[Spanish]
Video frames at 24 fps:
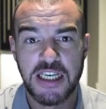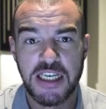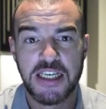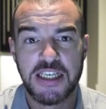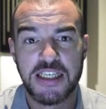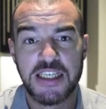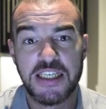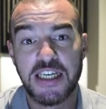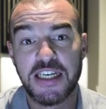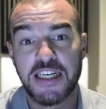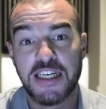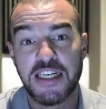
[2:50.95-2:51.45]

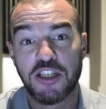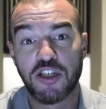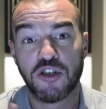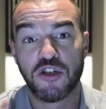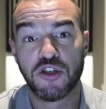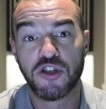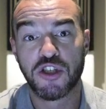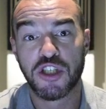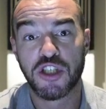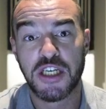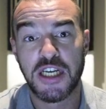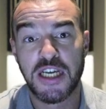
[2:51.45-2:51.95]
Y en
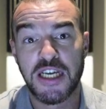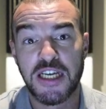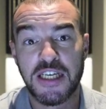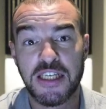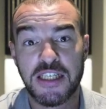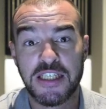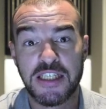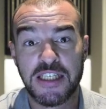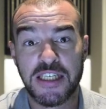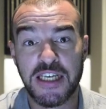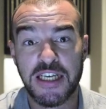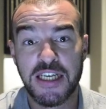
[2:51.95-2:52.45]
esos eh,
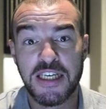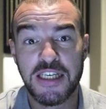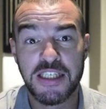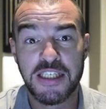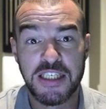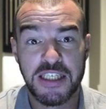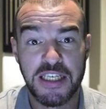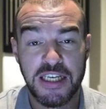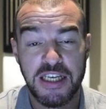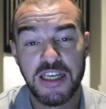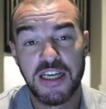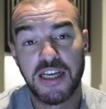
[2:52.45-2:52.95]

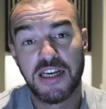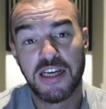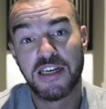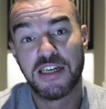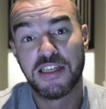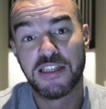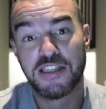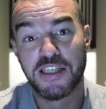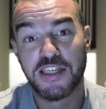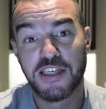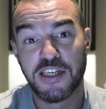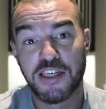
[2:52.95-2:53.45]
seis
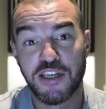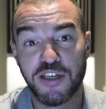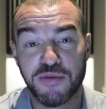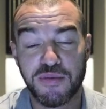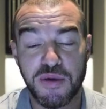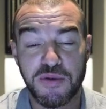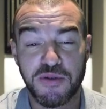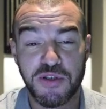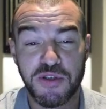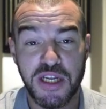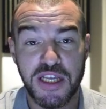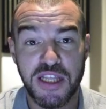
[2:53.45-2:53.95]
litigios,
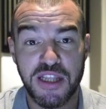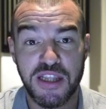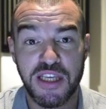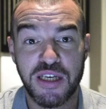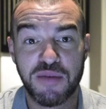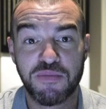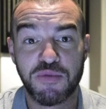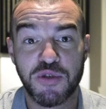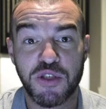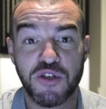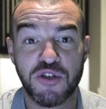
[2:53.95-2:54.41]
vamos a decir, pues